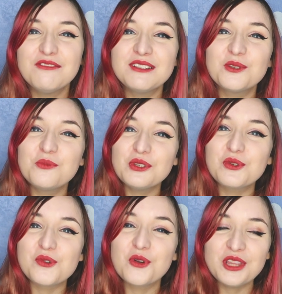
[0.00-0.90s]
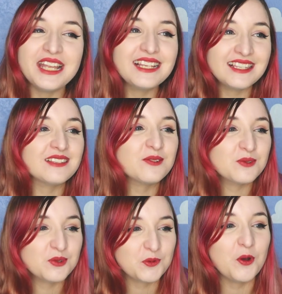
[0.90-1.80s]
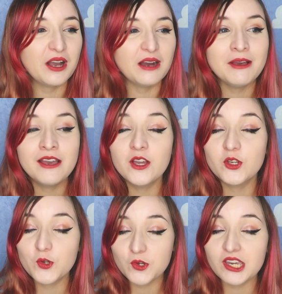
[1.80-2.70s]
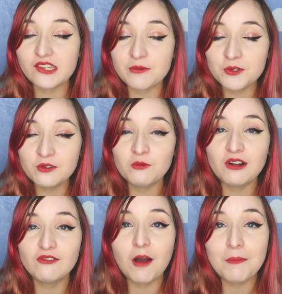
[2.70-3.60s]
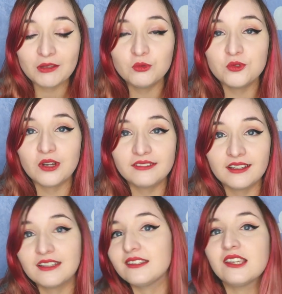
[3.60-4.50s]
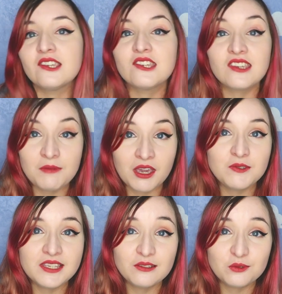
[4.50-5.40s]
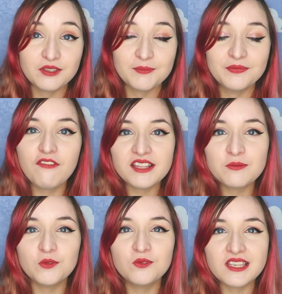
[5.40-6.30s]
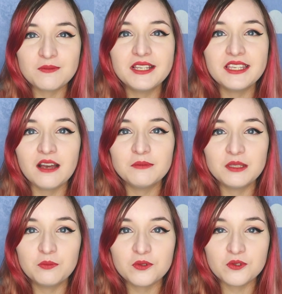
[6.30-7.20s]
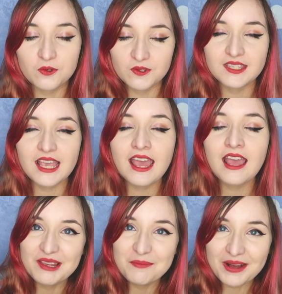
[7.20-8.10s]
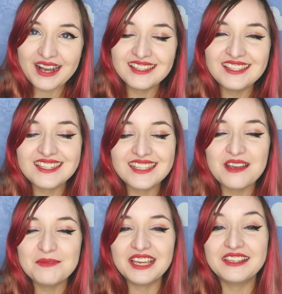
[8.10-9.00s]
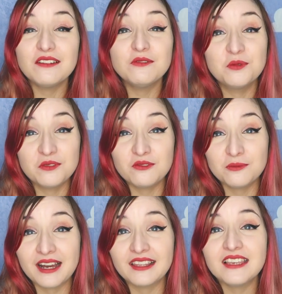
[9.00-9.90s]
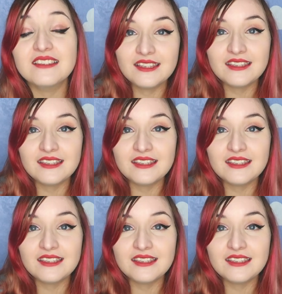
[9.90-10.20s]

qu'en fait, depuis que je connais l'existence de ce programme, je cherche absolument à le voir partout sur internet et j'ai jamais réussi à le trouver. En fait, pour vous expliquer un petit peu ce que c'est, dans les parcs Disney américains, vous pouvez vous marier.